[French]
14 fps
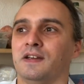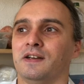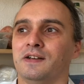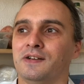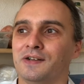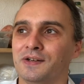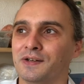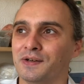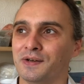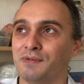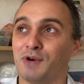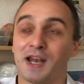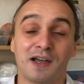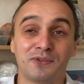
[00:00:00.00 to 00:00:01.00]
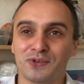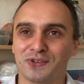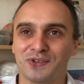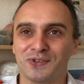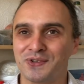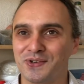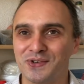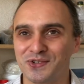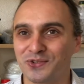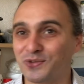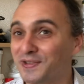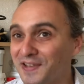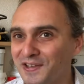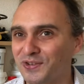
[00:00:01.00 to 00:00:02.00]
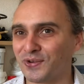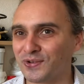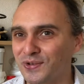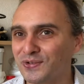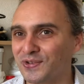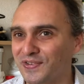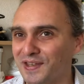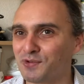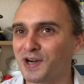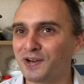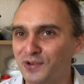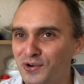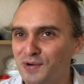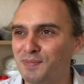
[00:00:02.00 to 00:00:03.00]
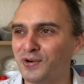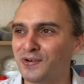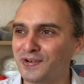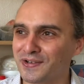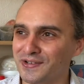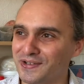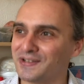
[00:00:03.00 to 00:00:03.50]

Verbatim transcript: Euh, voilà, donc je suis très curieux de savoir comment